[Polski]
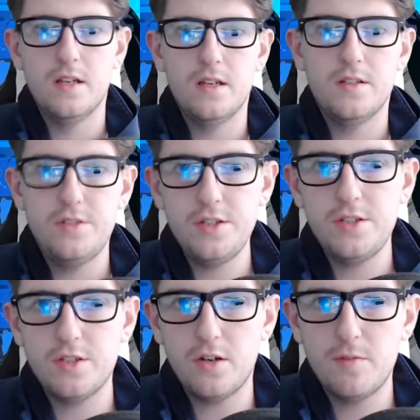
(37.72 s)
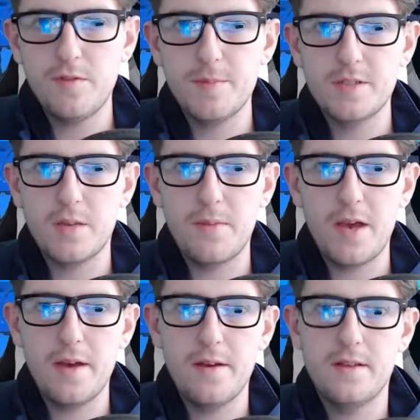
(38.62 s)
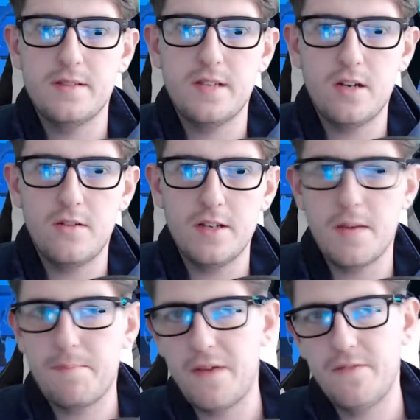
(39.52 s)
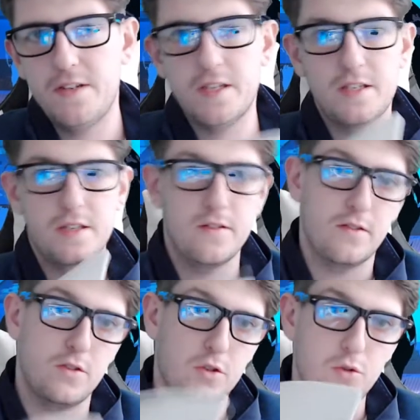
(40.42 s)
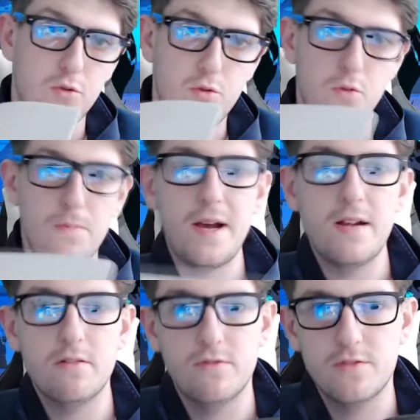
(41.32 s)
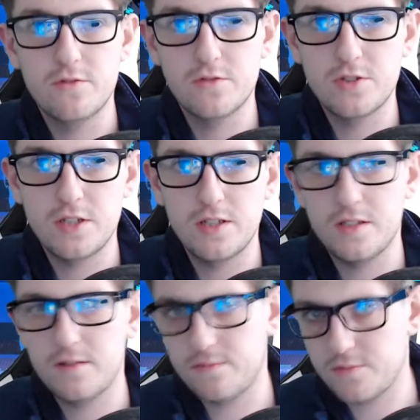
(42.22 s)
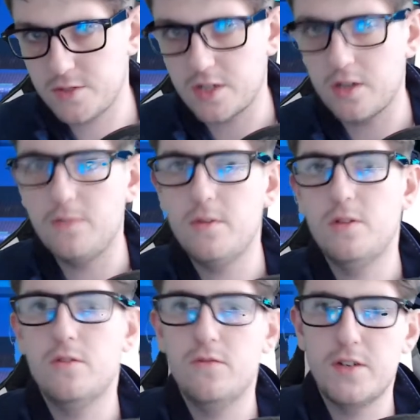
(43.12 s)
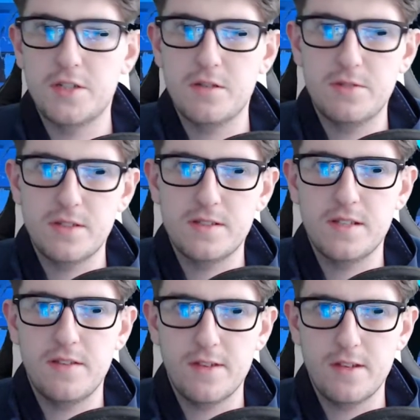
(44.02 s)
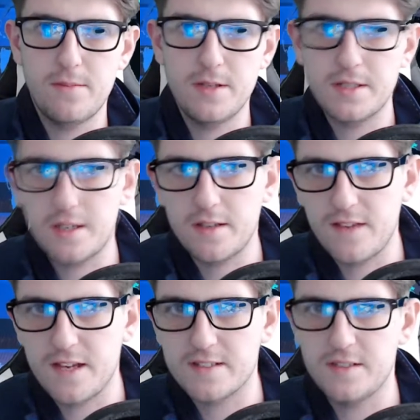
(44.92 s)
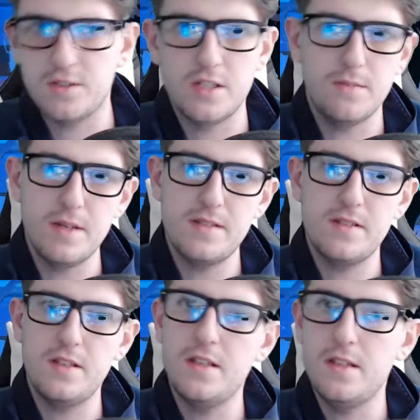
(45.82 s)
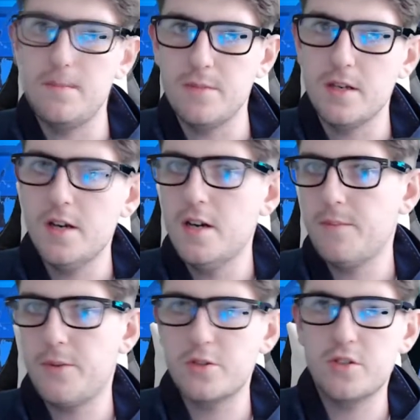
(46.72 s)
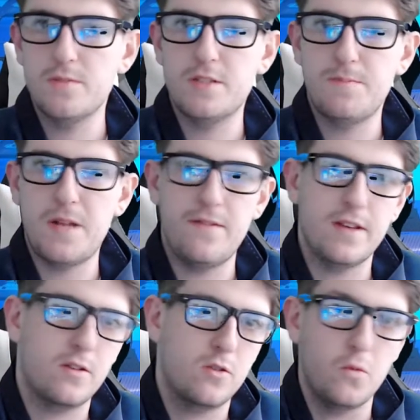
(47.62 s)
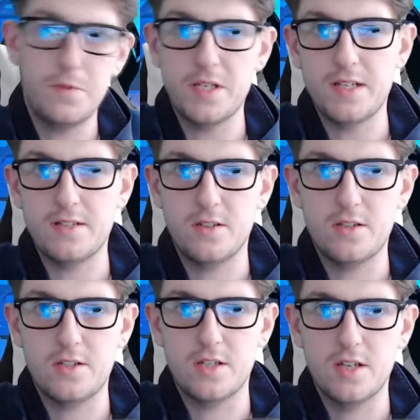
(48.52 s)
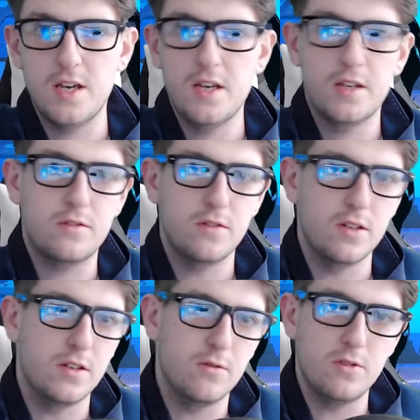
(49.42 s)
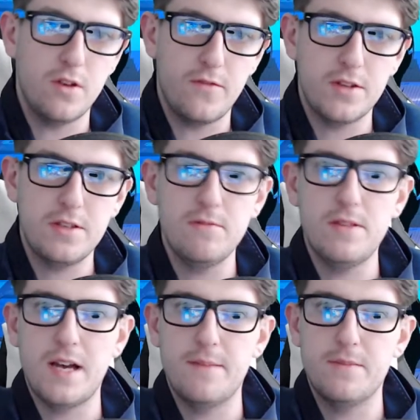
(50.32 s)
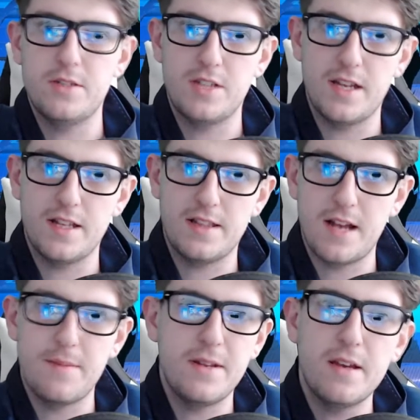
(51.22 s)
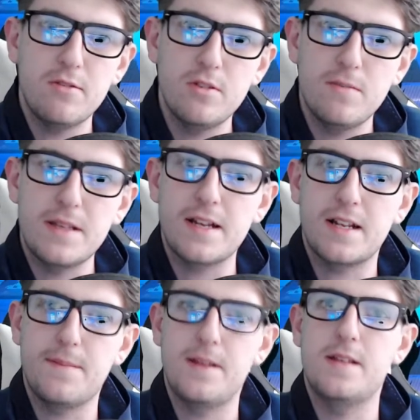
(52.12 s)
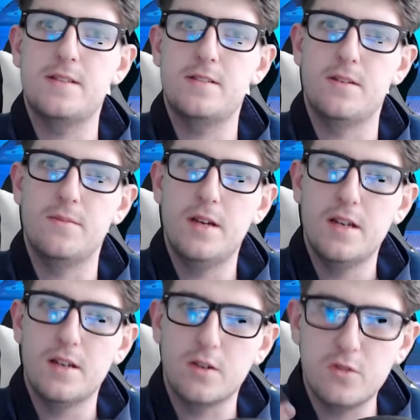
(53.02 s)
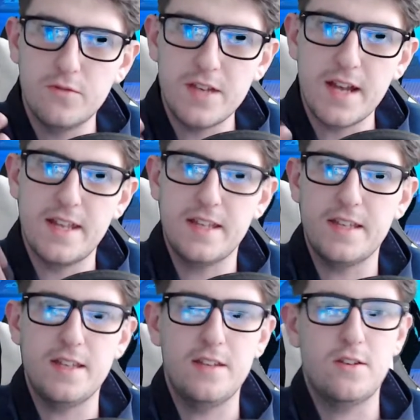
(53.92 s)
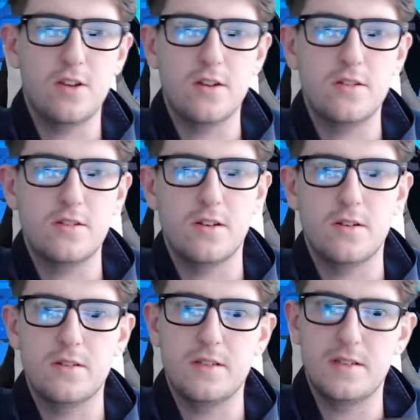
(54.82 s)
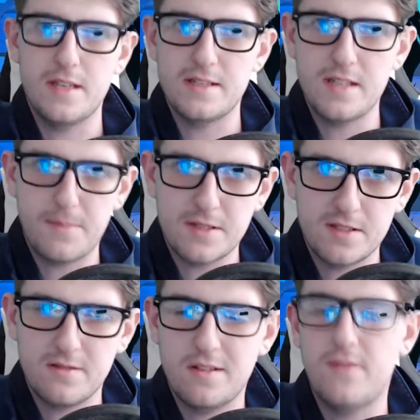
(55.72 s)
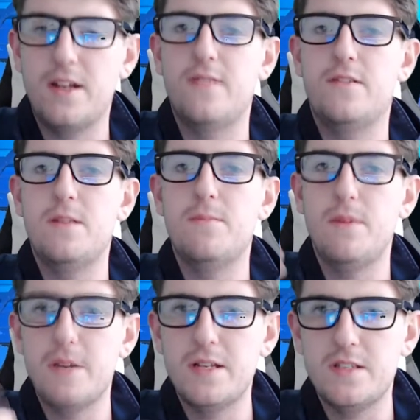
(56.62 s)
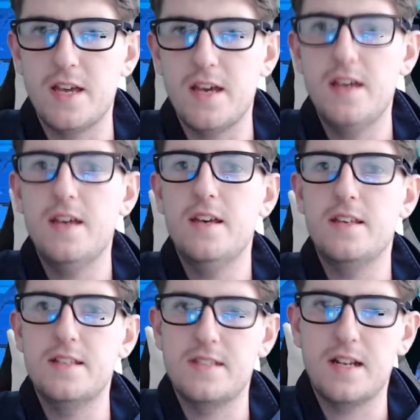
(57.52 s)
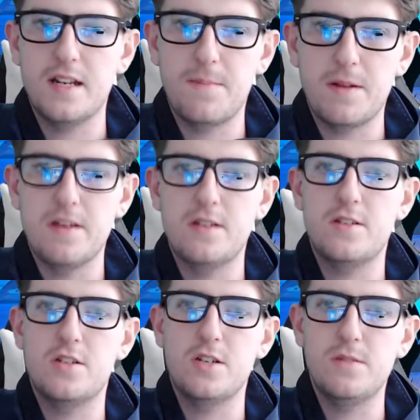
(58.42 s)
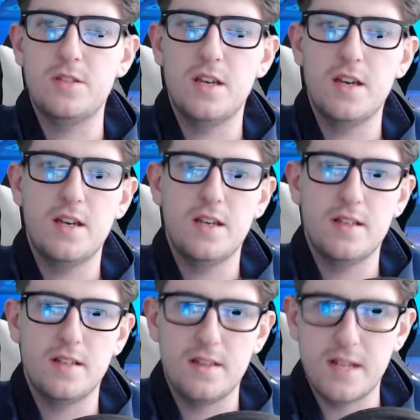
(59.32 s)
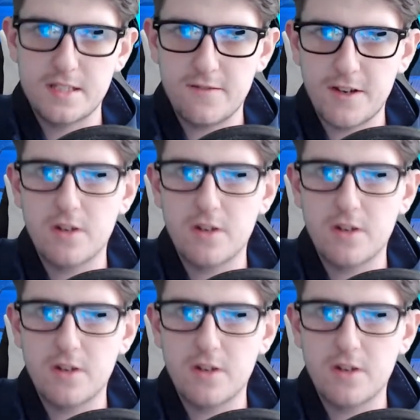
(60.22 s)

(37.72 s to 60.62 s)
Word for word: Dziś omówimy sobie zachowania pewnych youtuberów, którzy rzekomo uważają się za nie wiadomo jakie gwiazdy, czyli między innymi poruszamy sprawę Kupsona 103, który udowodnił nam, że dramy na YouTube tak naprawdę są gówniane i to, co jest zaprezentowane w tym momencie, jest tak naprawdę czymś na swego